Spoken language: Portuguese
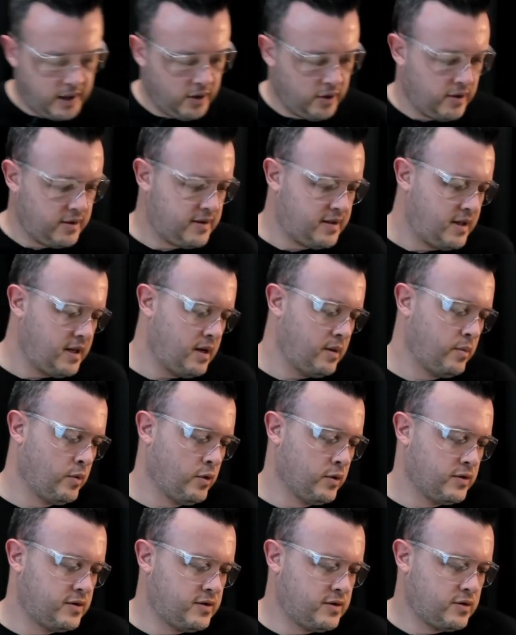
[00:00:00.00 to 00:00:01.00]
nós
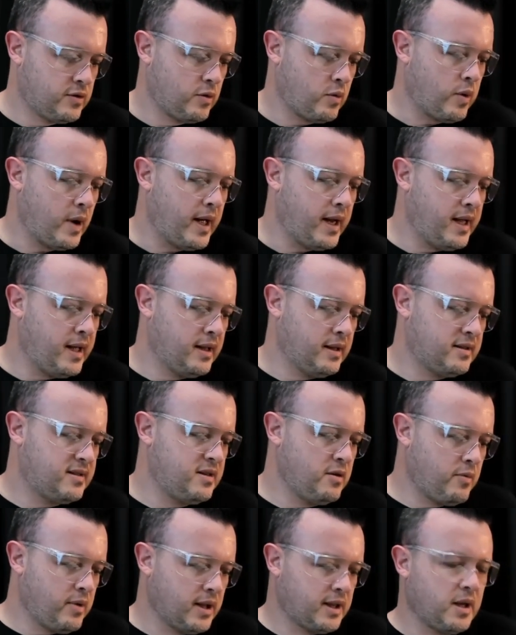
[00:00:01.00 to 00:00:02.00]
temos 40,
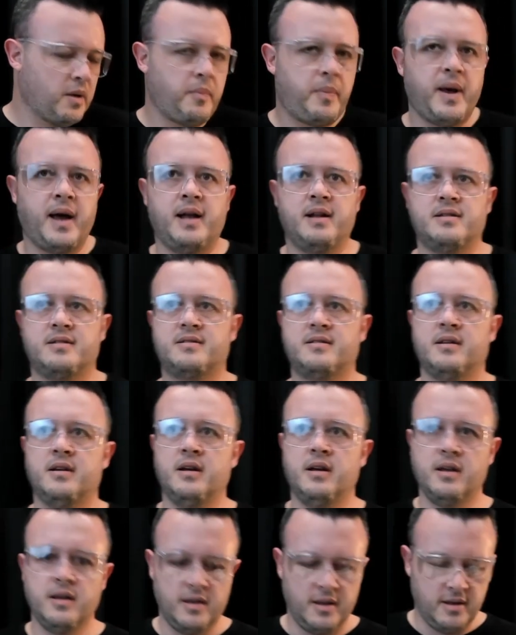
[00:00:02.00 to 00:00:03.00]
50 amperes.
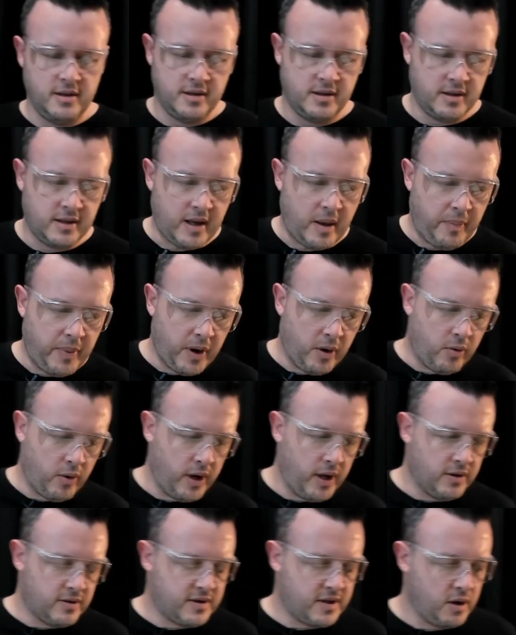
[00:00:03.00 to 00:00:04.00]
Está
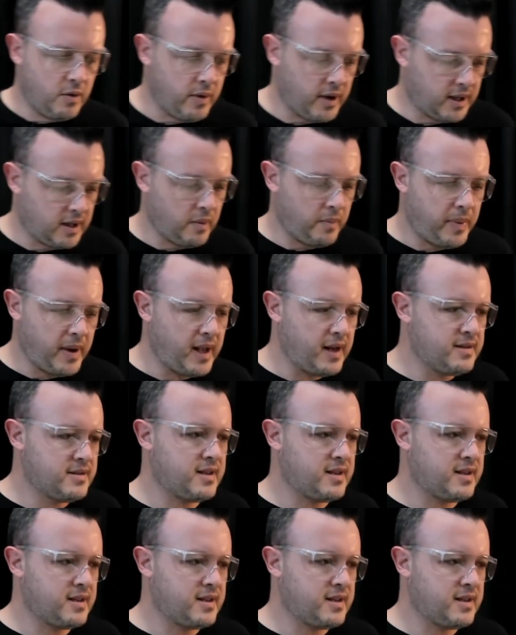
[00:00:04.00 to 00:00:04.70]
percorrendo 50 amperes